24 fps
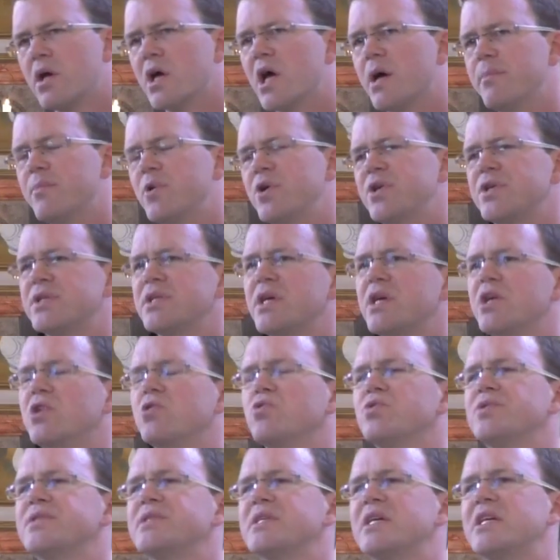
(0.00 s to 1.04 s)
Er möchte in
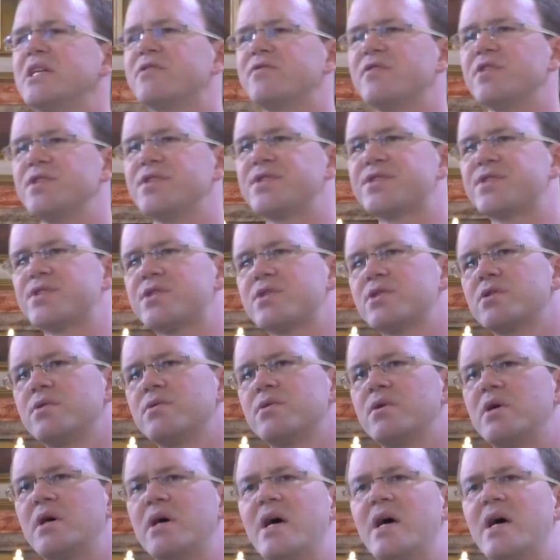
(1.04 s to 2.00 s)
uns etwas